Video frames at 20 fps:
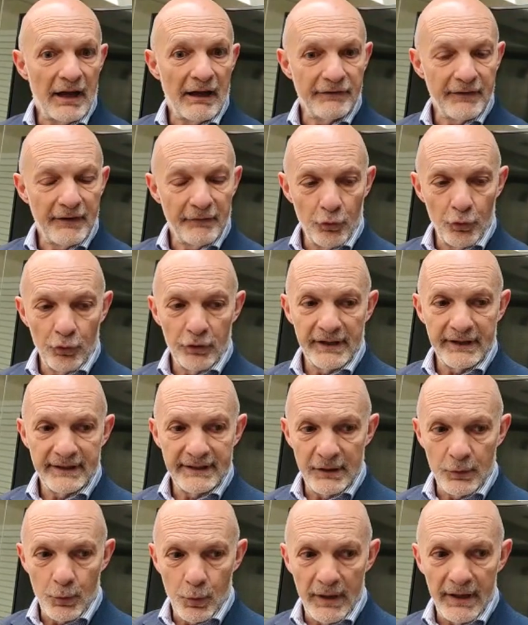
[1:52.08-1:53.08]
a favore
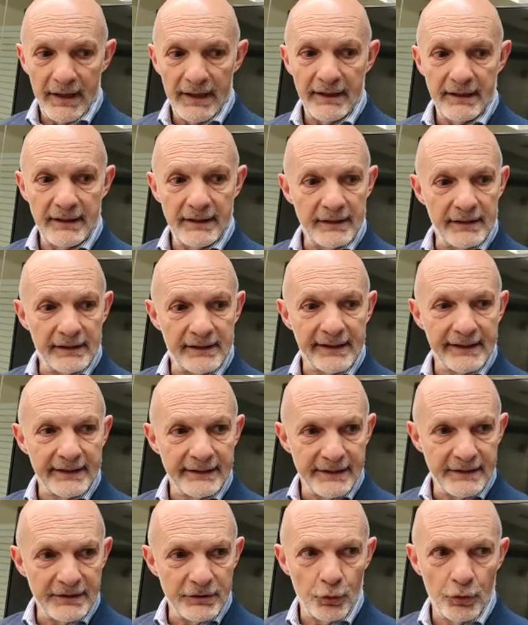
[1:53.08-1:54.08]
di quei
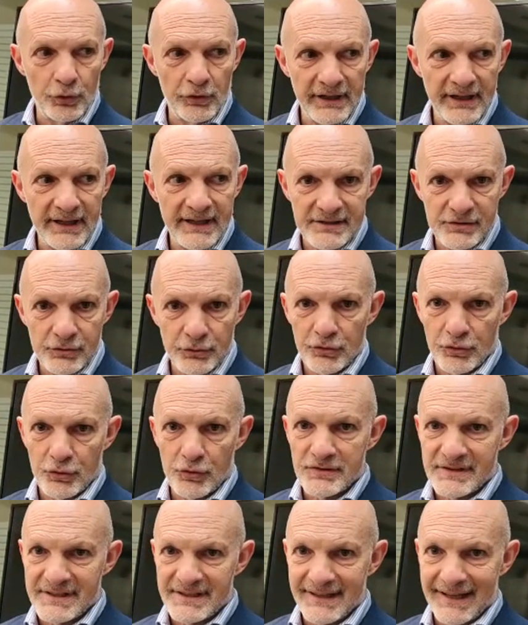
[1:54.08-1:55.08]
creditori che sono
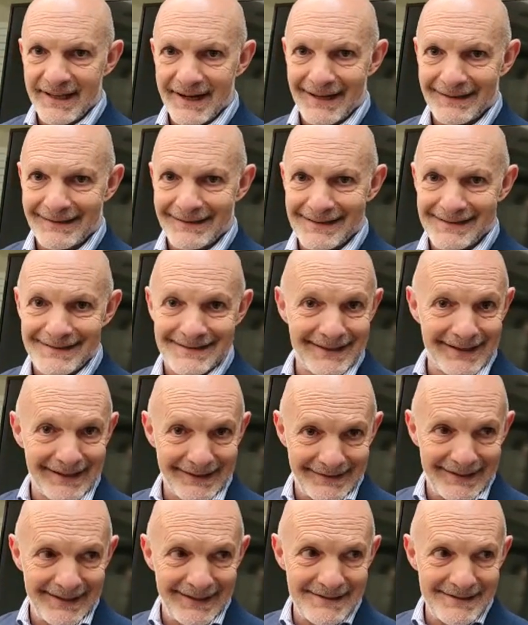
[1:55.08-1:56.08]
considerati
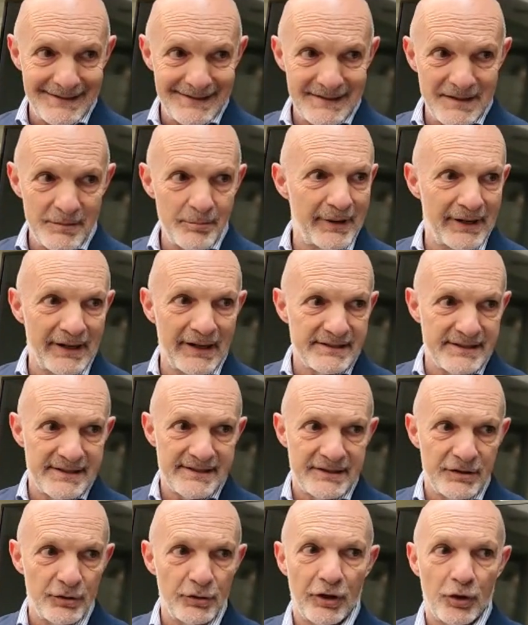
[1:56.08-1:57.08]
strategici per la
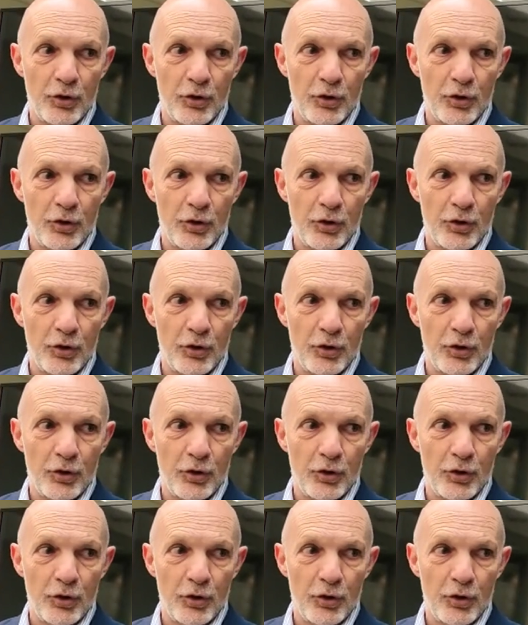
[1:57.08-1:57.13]
gestione